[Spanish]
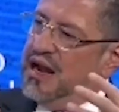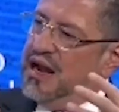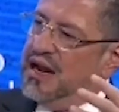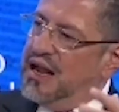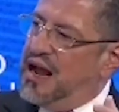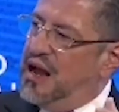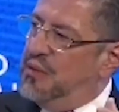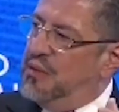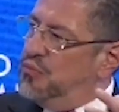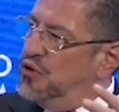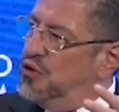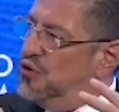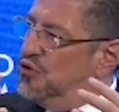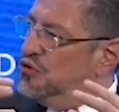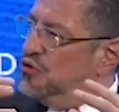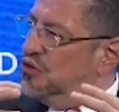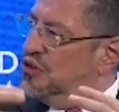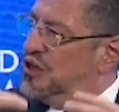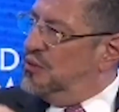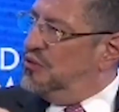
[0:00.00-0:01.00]
al cambio en
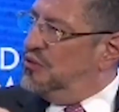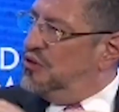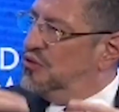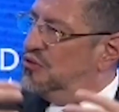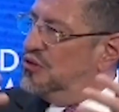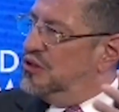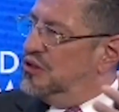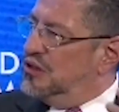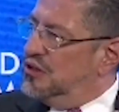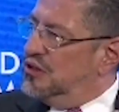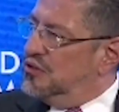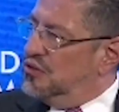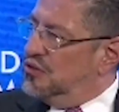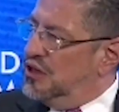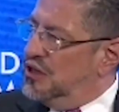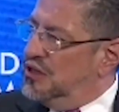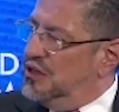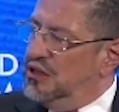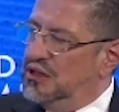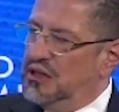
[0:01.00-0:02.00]
los términos
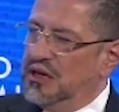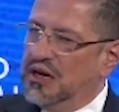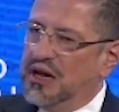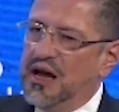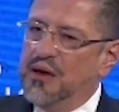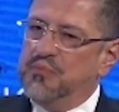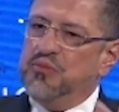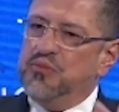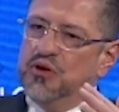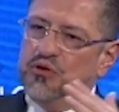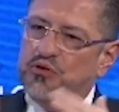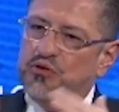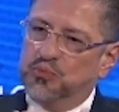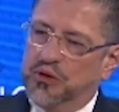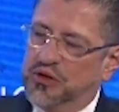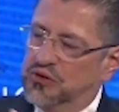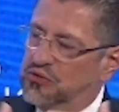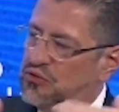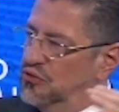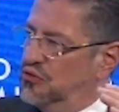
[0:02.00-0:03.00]
internacionales de intercambio, a los
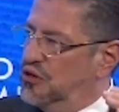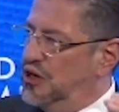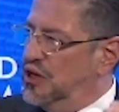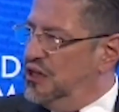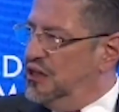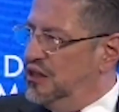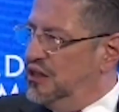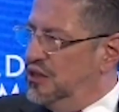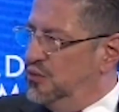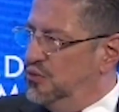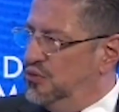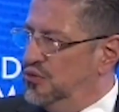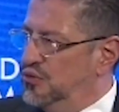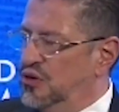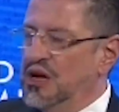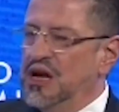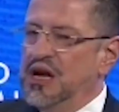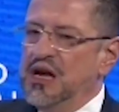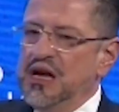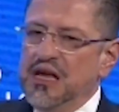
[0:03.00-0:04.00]
precios
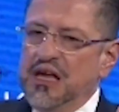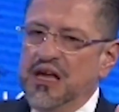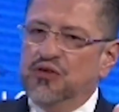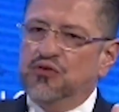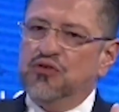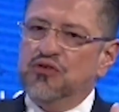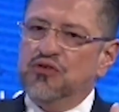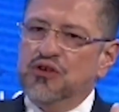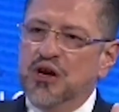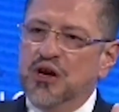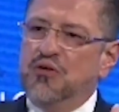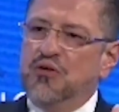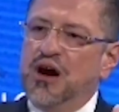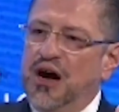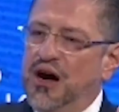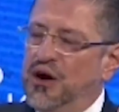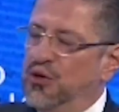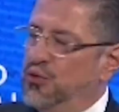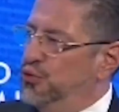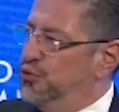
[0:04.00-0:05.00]
relativos. Y eso
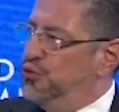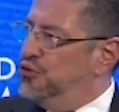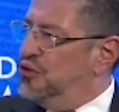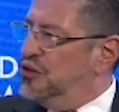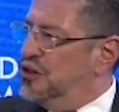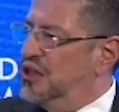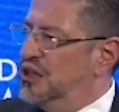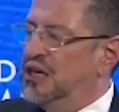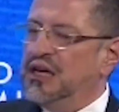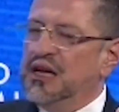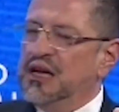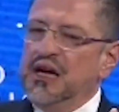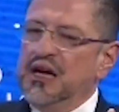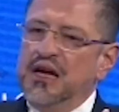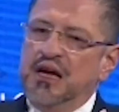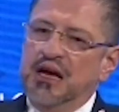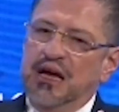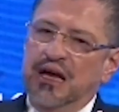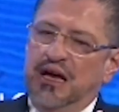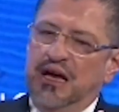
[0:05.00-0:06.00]
lleva a ajuste.
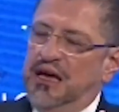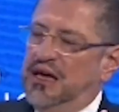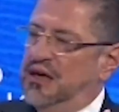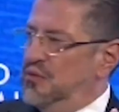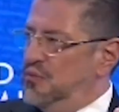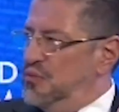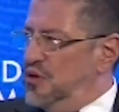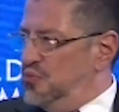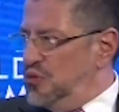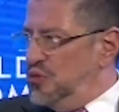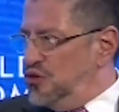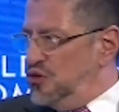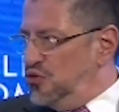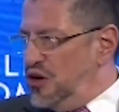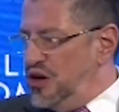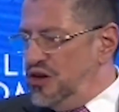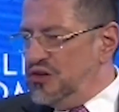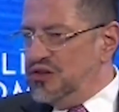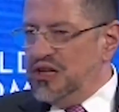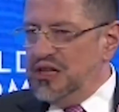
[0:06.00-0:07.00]
Y me
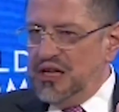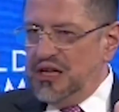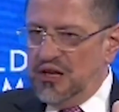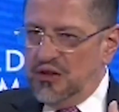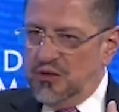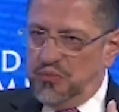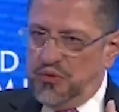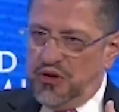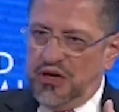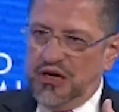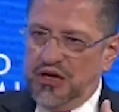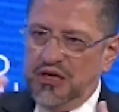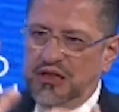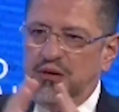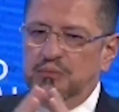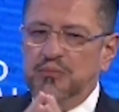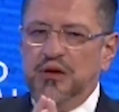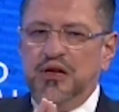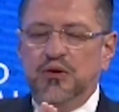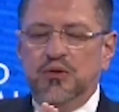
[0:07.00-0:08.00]
estoy extendiendo, pero aquí
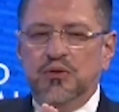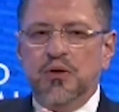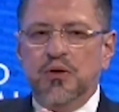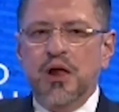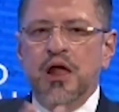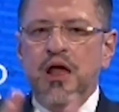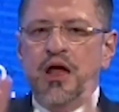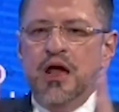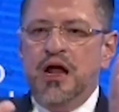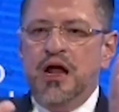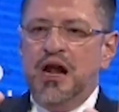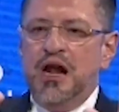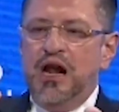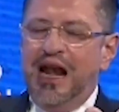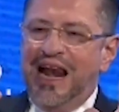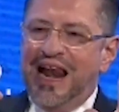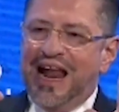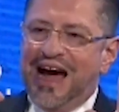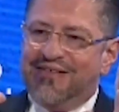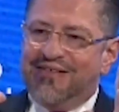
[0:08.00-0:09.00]
termino.
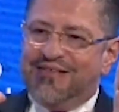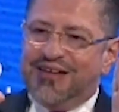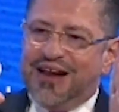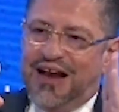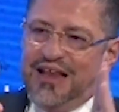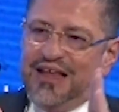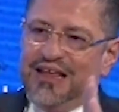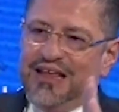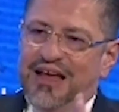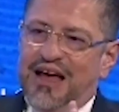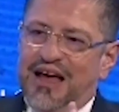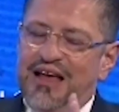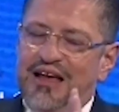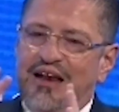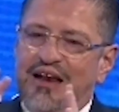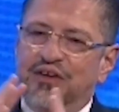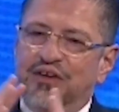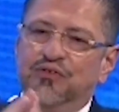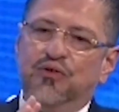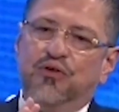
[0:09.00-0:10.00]
La realidad
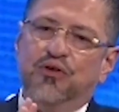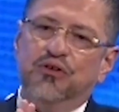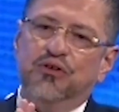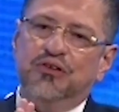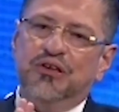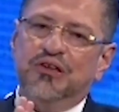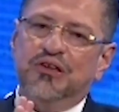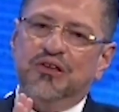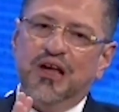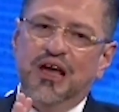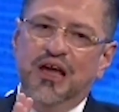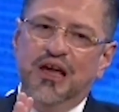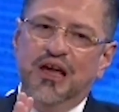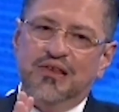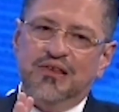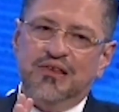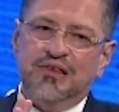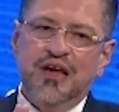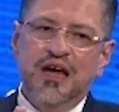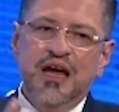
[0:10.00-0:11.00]
de las cosas
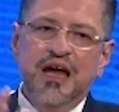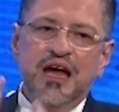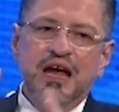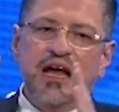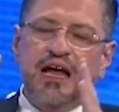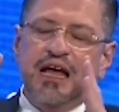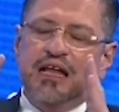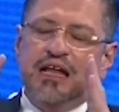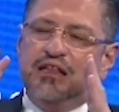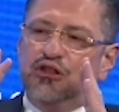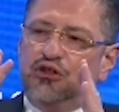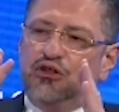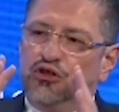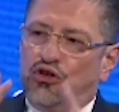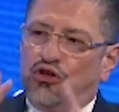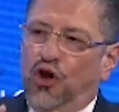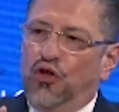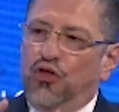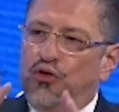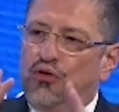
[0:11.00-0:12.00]
es que
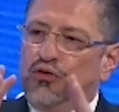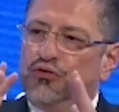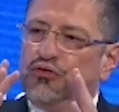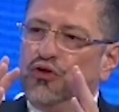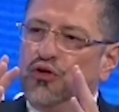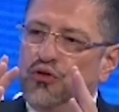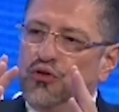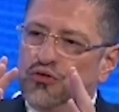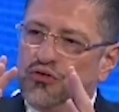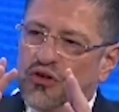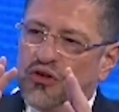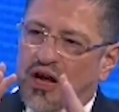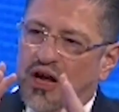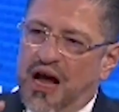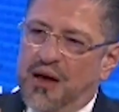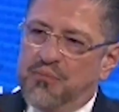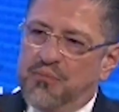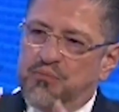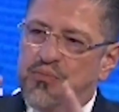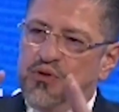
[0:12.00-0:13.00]
todos los
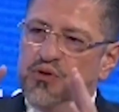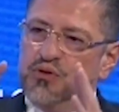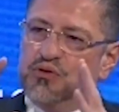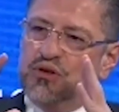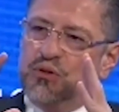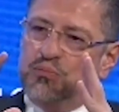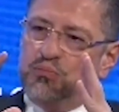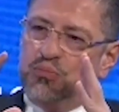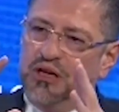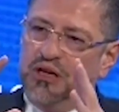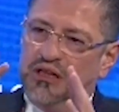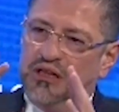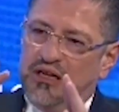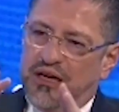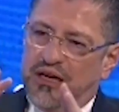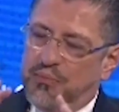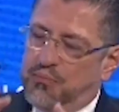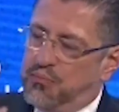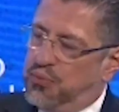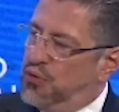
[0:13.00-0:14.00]
cambios de
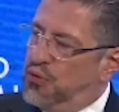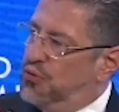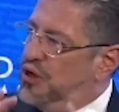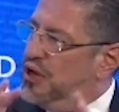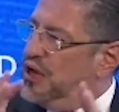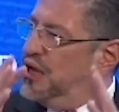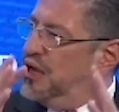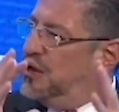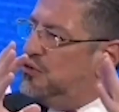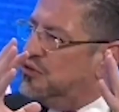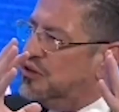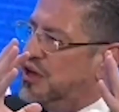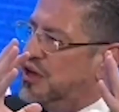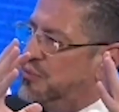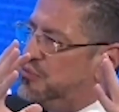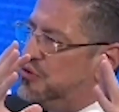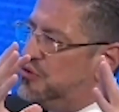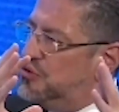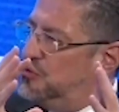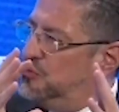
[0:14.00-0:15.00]
política pública, los
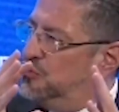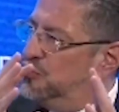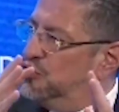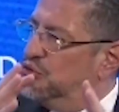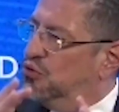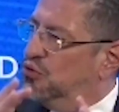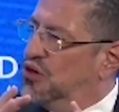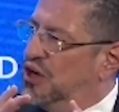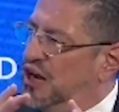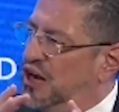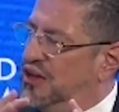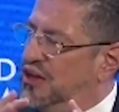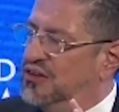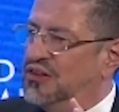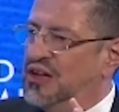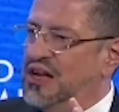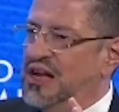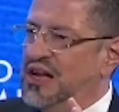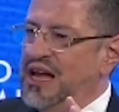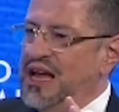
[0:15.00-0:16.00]
cambios
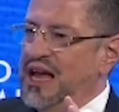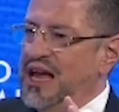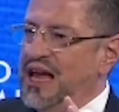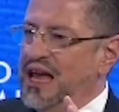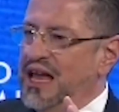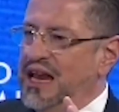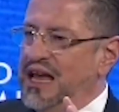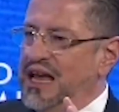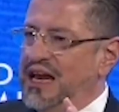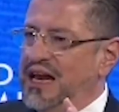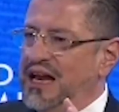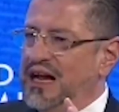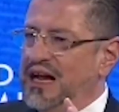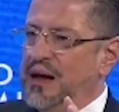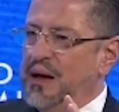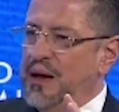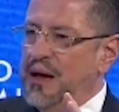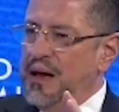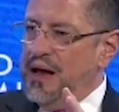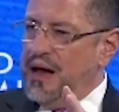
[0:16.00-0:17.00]
estructurales,
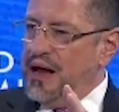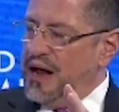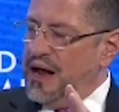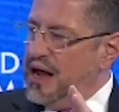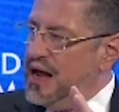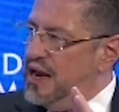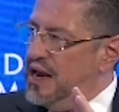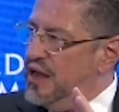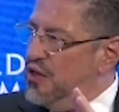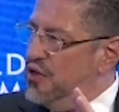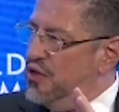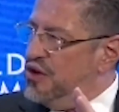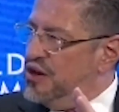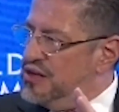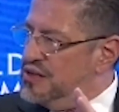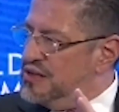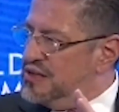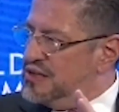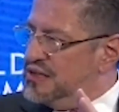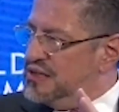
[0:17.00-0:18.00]
generan
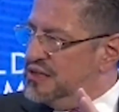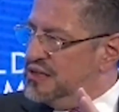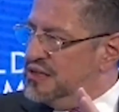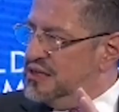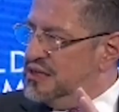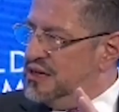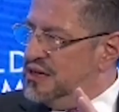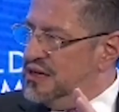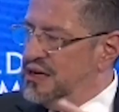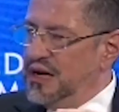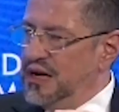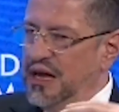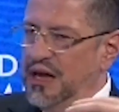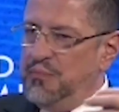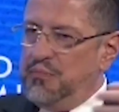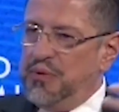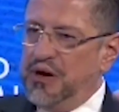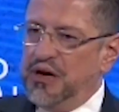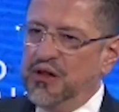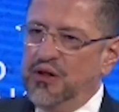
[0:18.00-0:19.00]
ganadores
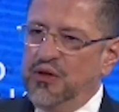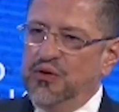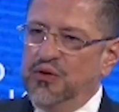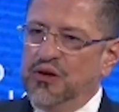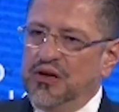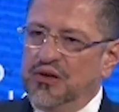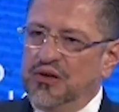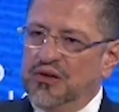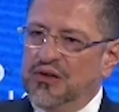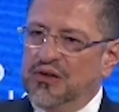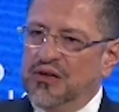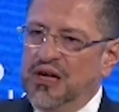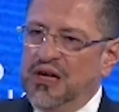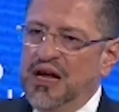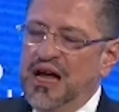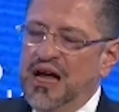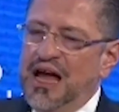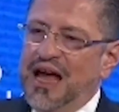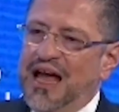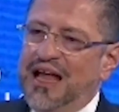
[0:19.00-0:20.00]
y perdedores.
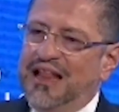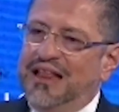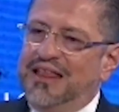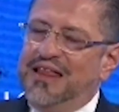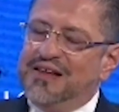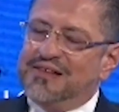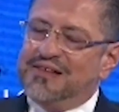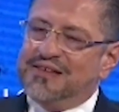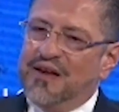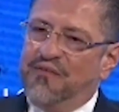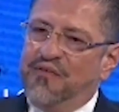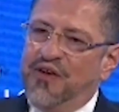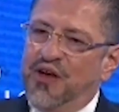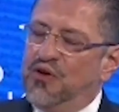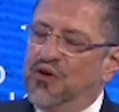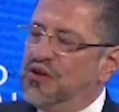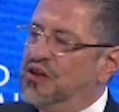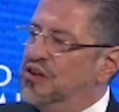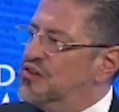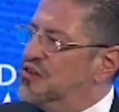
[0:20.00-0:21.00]
El
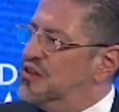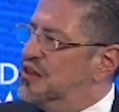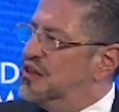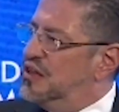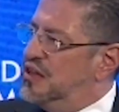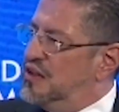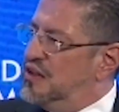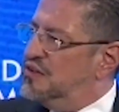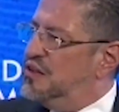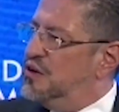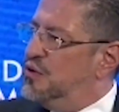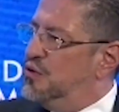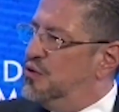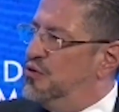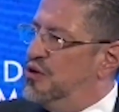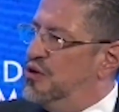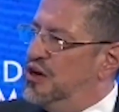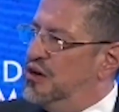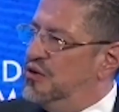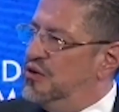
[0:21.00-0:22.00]
desafío de este,
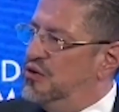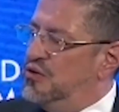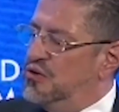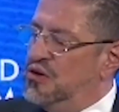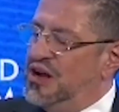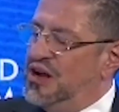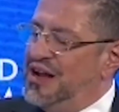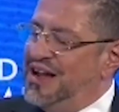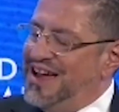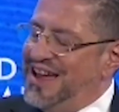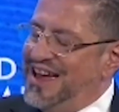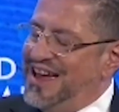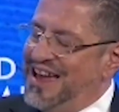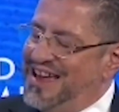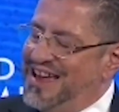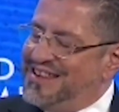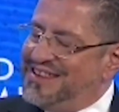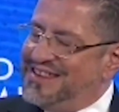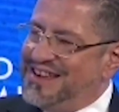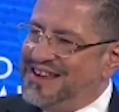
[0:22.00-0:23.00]
gobierno
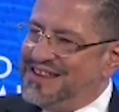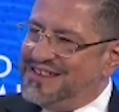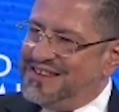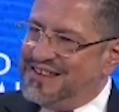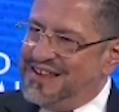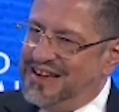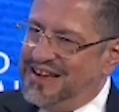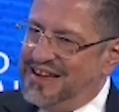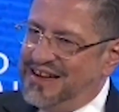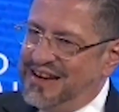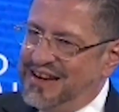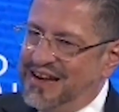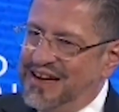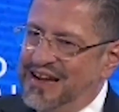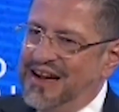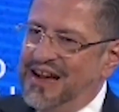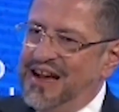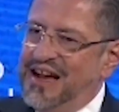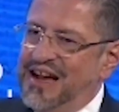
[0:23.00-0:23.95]
es hacer